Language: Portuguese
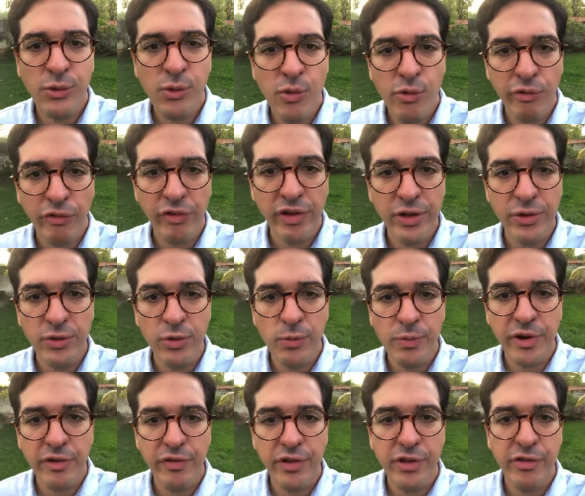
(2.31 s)
com um vídeo do
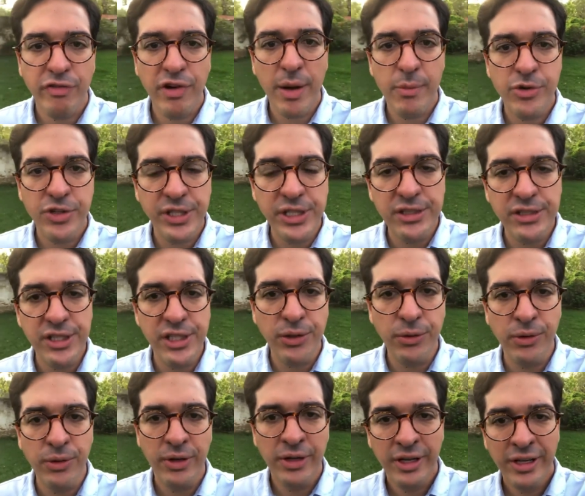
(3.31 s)
prefeito Fábio
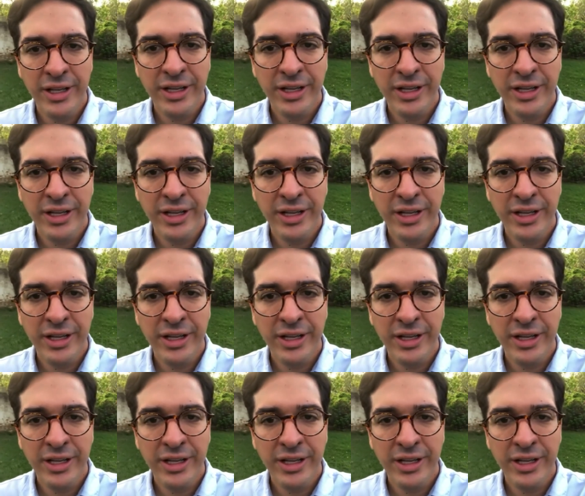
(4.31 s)
Gentil,